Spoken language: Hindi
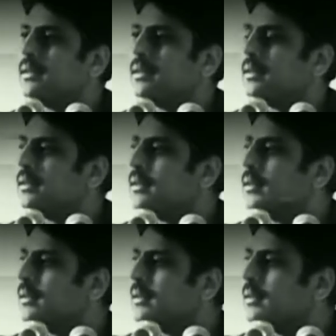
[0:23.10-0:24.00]
वाह
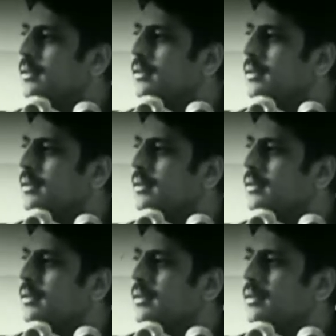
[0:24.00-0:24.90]
वाह वाह वाह
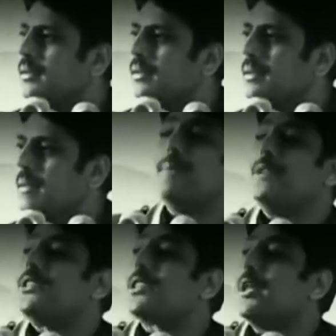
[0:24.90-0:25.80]

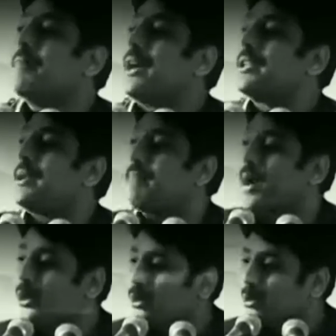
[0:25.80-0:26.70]
अभी सलमान के
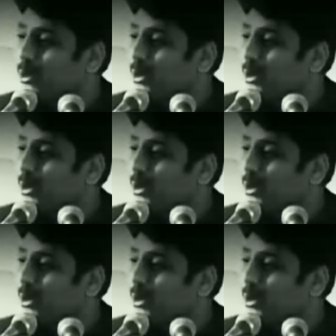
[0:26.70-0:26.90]
बालों